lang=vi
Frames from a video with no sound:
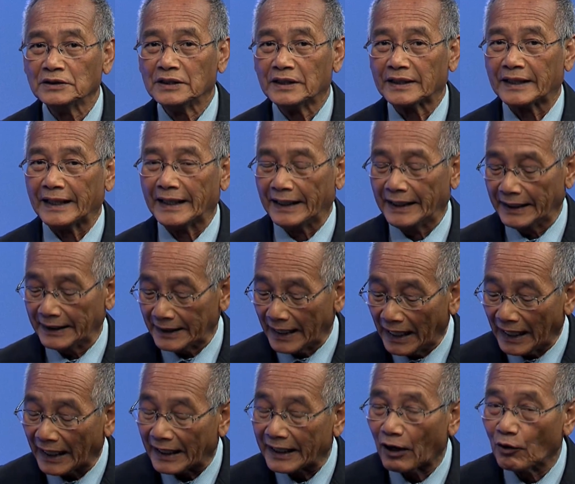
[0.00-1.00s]
thì
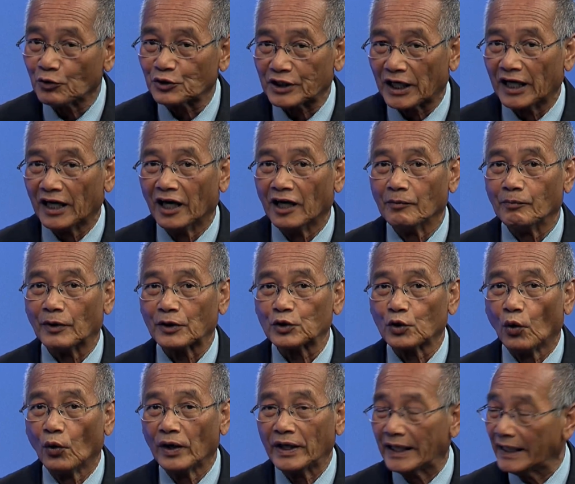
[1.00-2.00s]
đây là câu trả lời mà
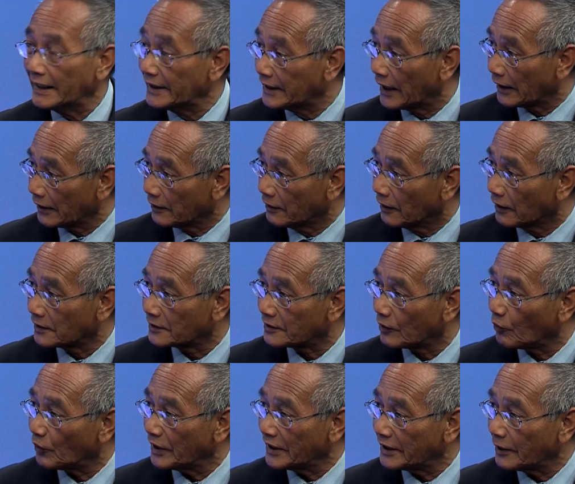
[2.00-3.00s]
tôi ghi nhận được
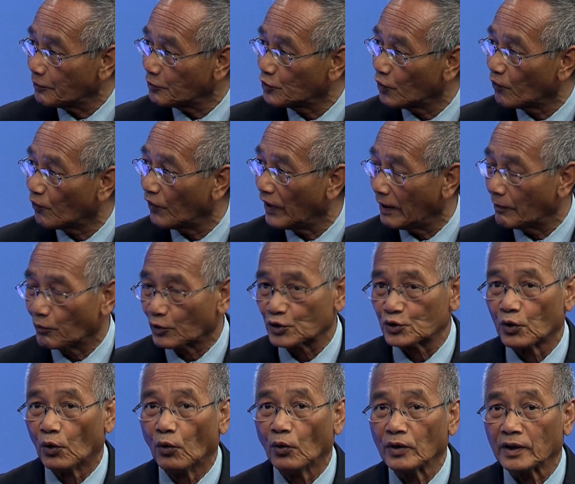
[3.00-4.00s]
sau khi tiếp xúc với lại một
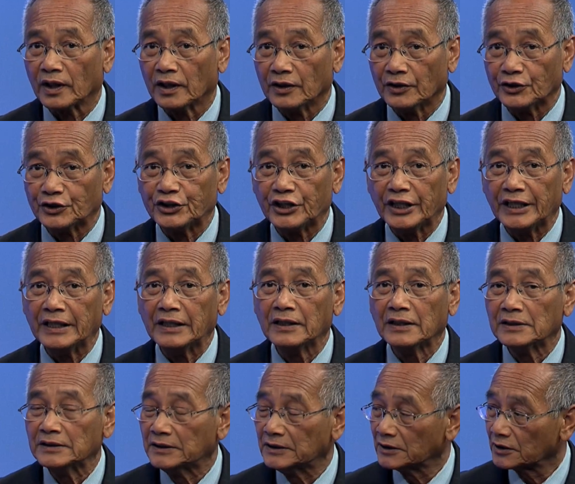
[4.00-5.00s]
số cử tri
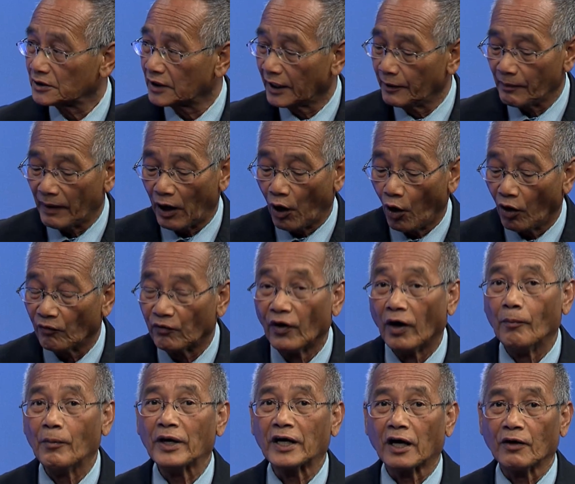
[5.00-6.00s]
khi mà họ
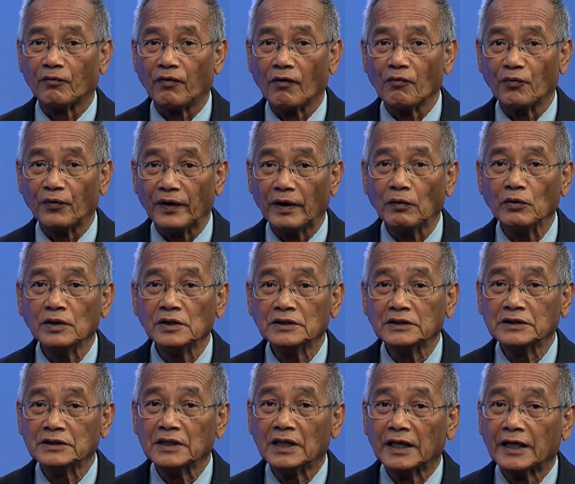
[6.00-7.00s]
vừa mới rời phòng phiếu.
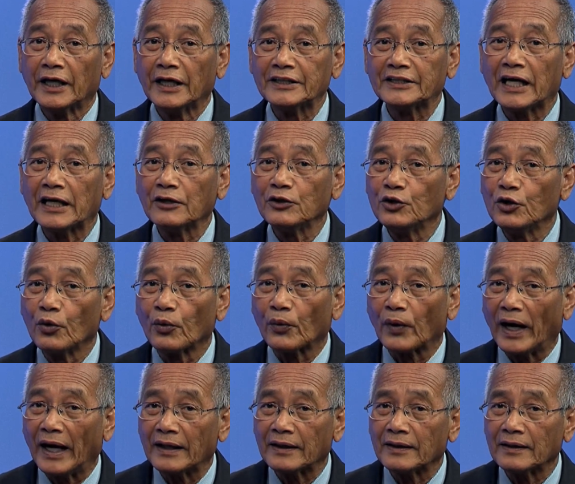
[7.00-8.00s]
Người dân
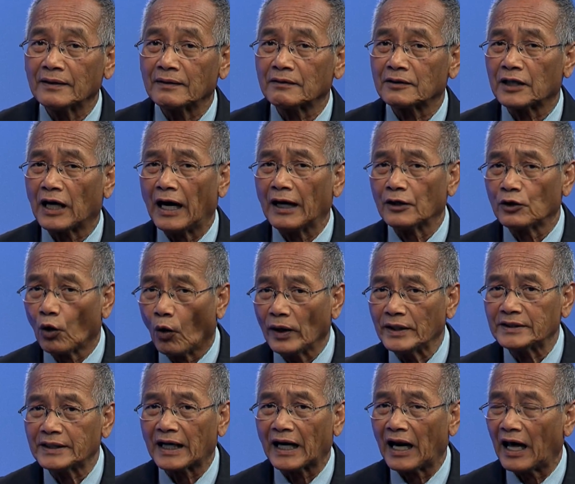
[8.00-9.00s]
Ukraine à,
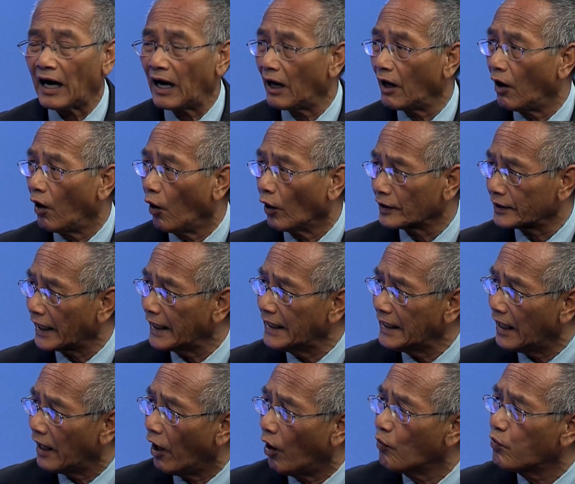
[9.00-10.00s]
nói rằng là họ thấy
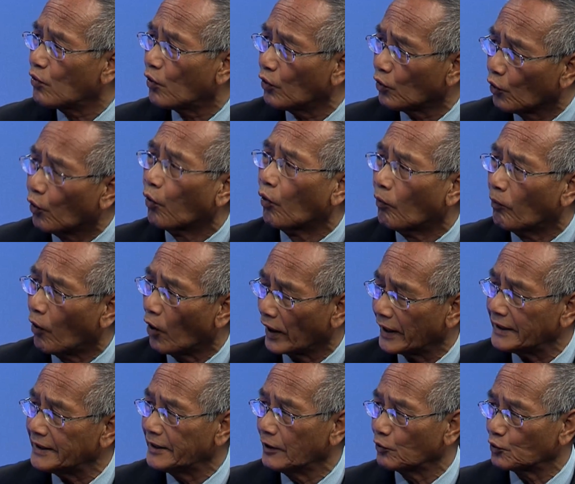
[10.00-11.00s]
là ông có đủ mọi
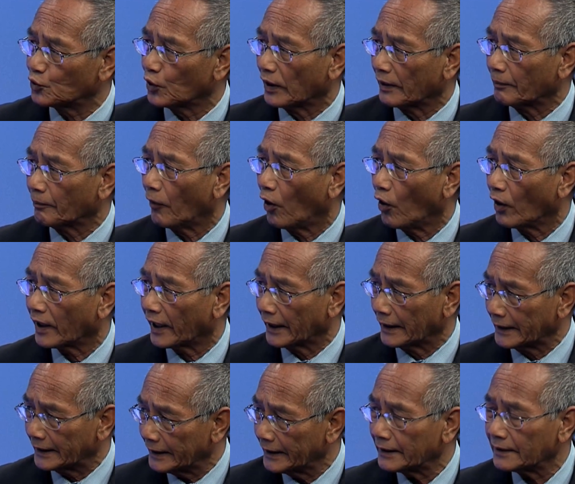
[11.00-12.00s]
cái tiêu chuẩn mà họ
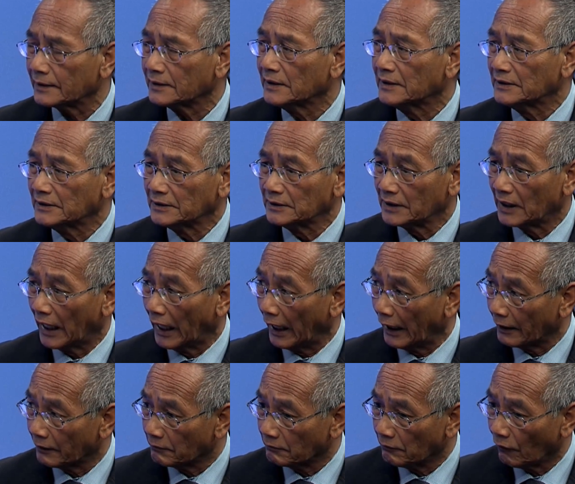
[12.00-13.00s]
cần thiết,
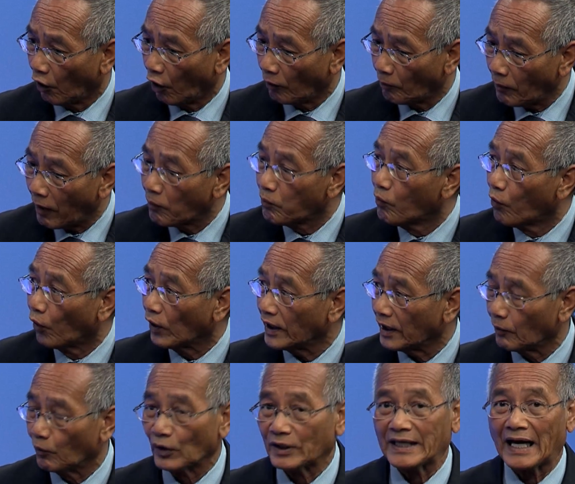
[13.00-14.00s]
à, họ mong muốn
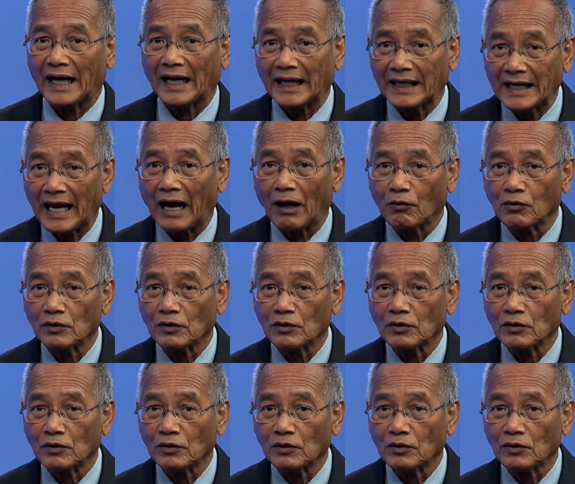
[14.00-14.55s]
ở một nhà lãnh đạo.